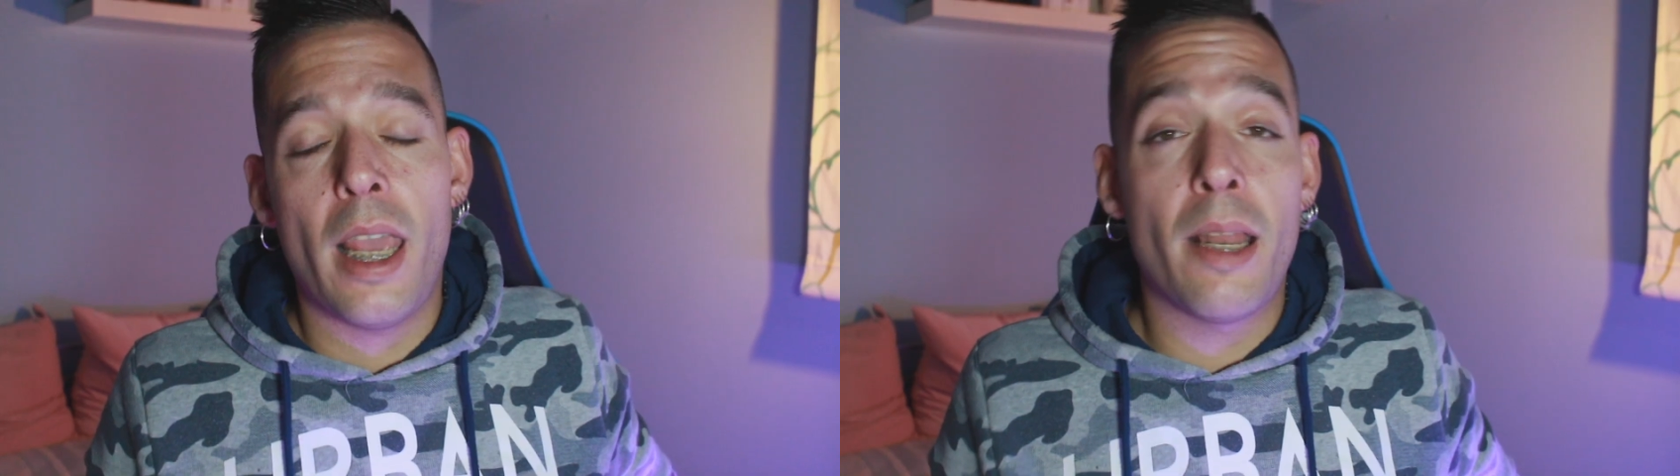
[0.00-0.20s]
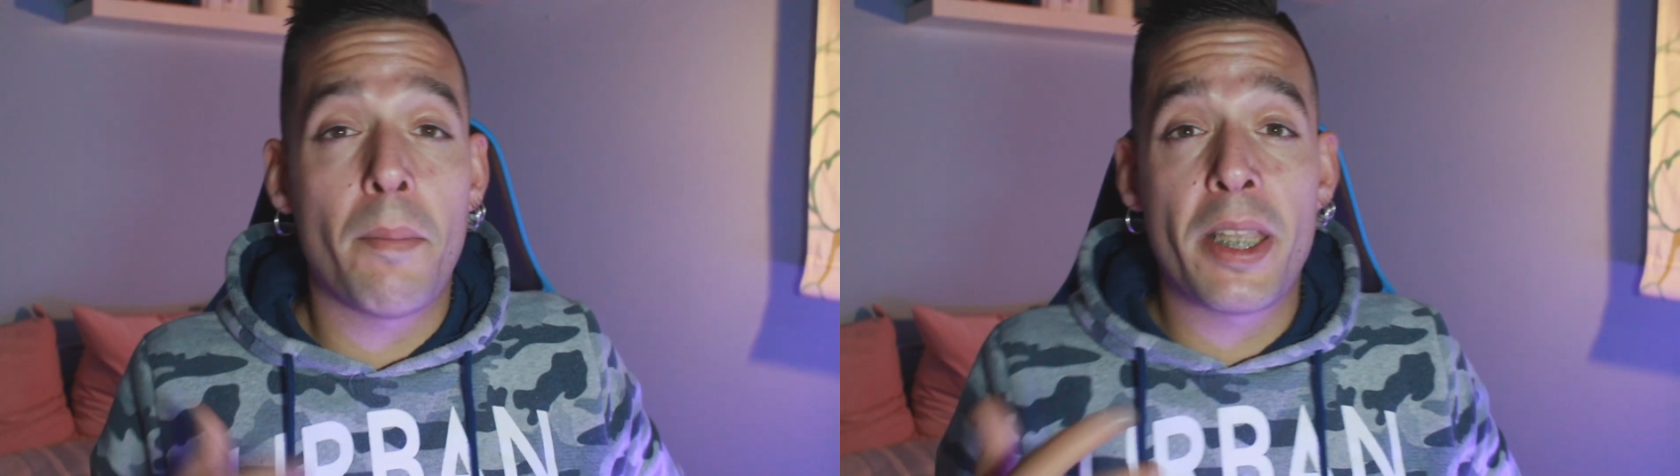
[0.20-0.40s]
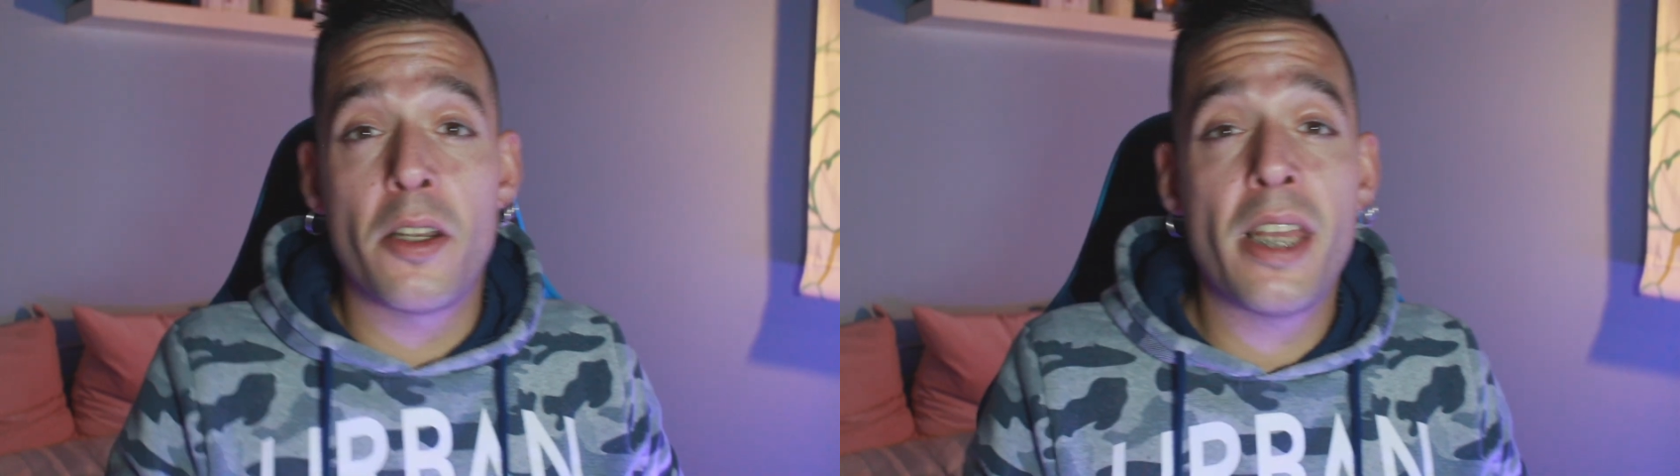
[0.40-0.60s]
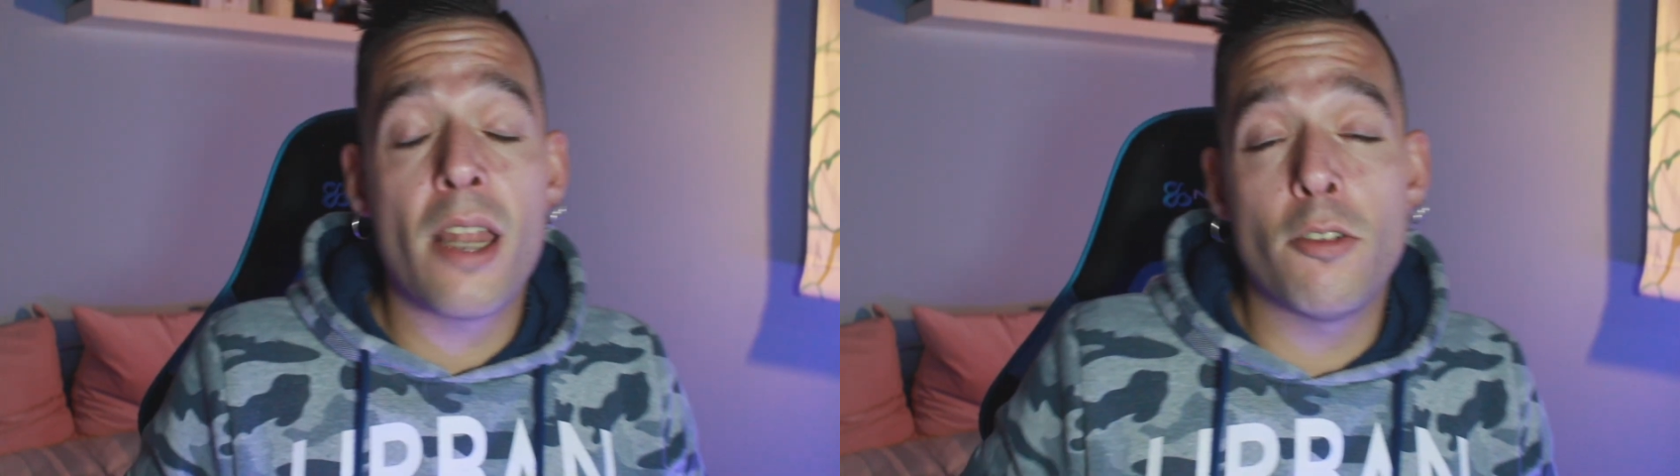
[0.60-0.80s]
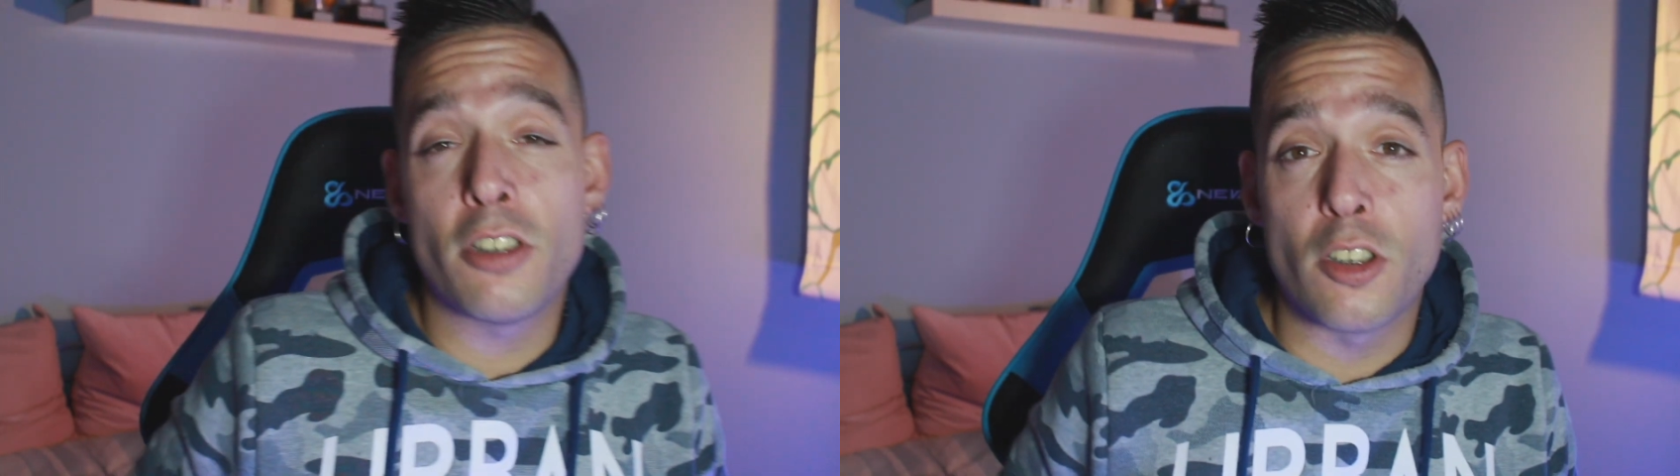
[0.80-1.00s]
En la mayoría
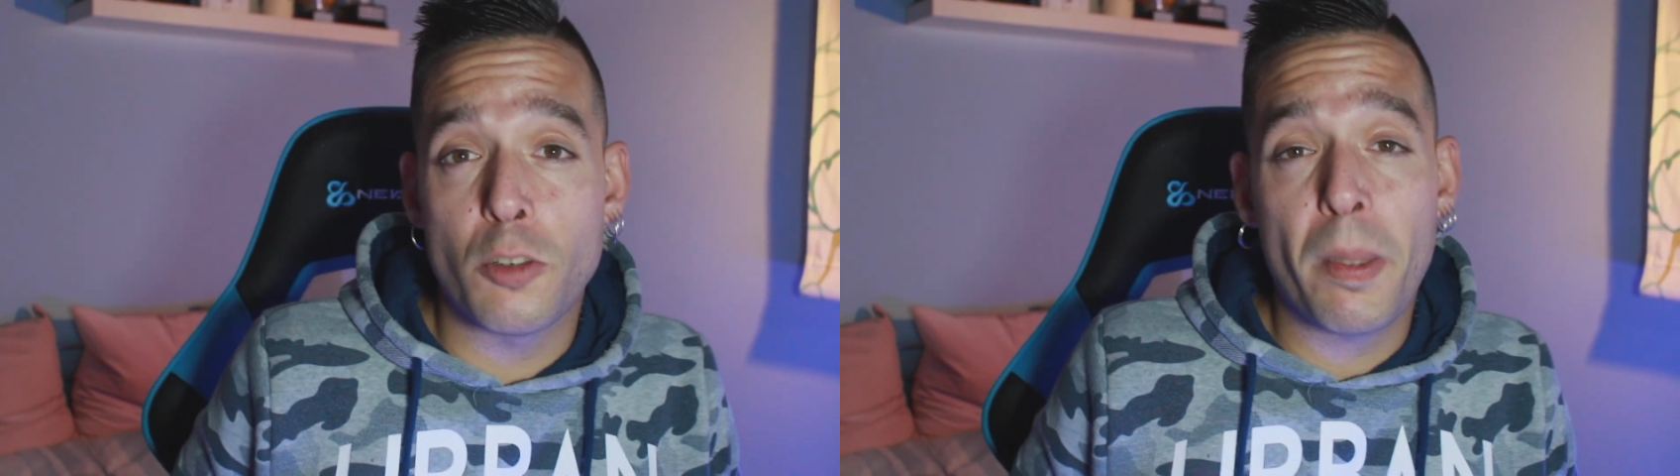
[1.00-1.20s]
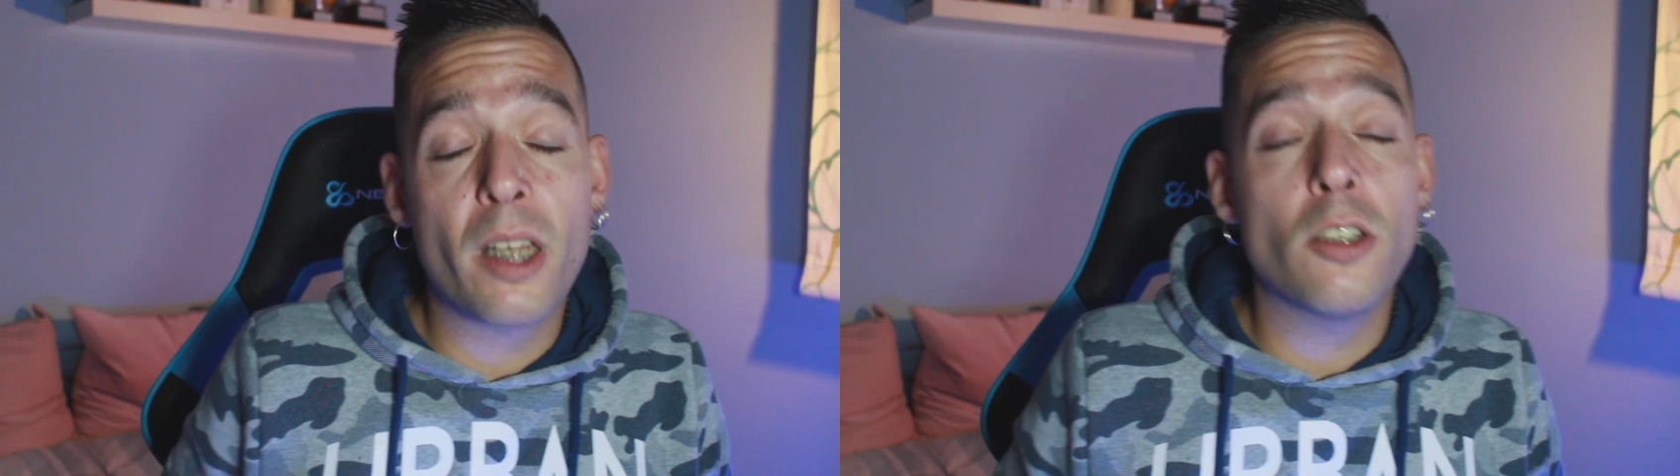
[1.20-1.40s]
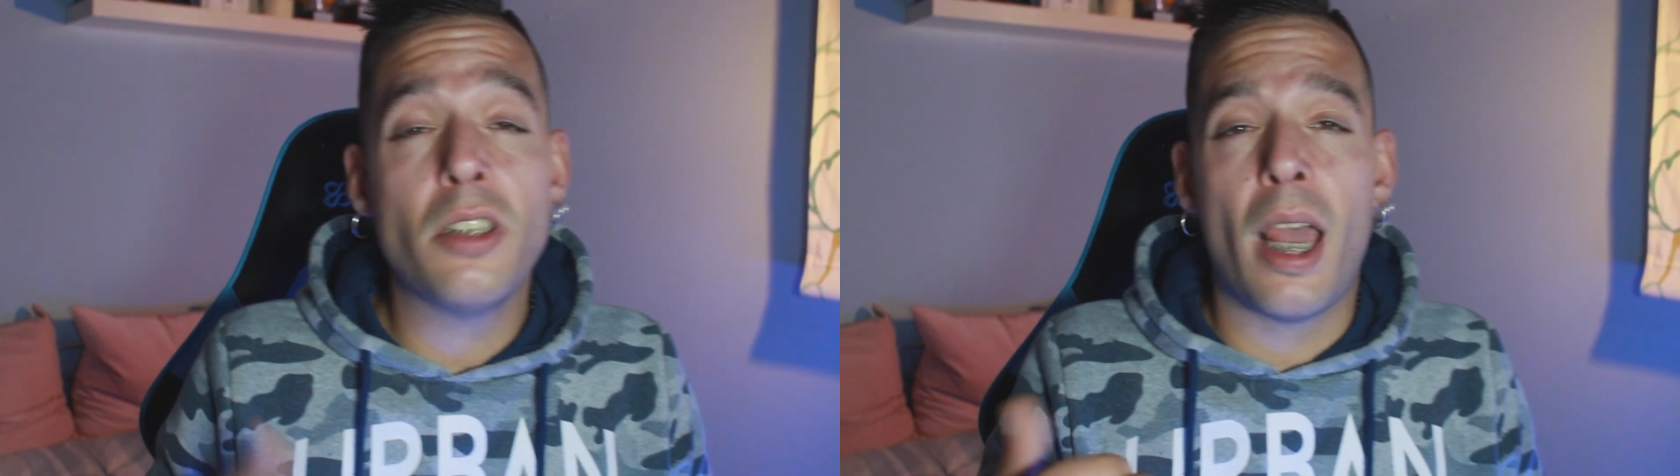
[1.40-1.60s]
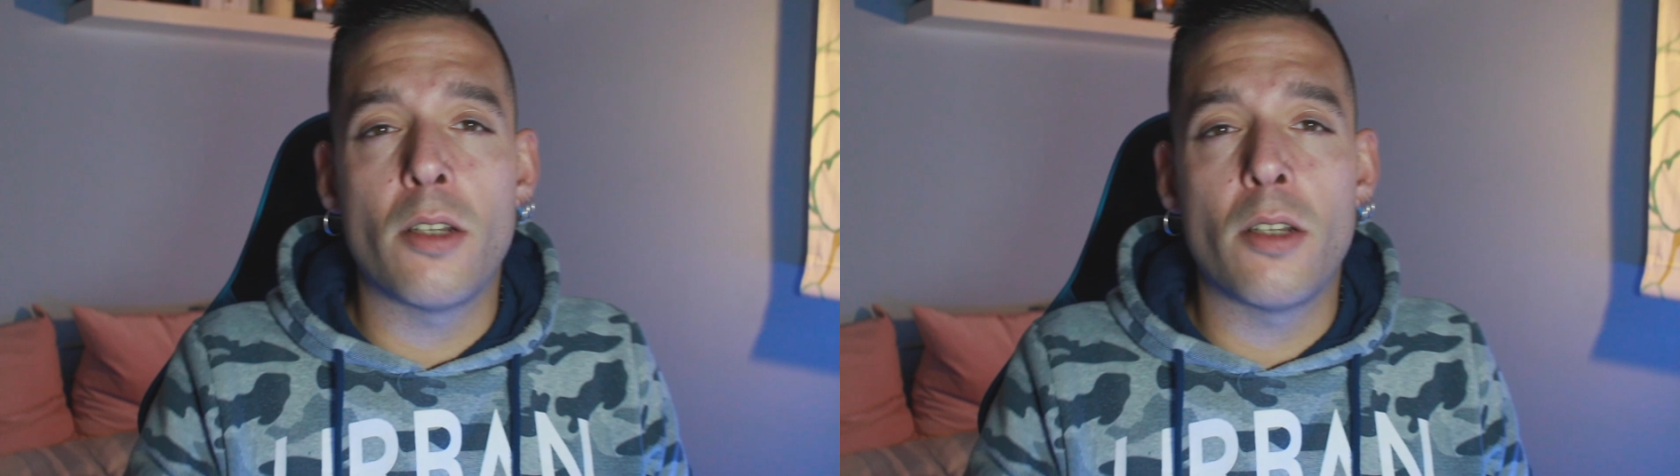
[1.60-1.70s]
de nuestros perros,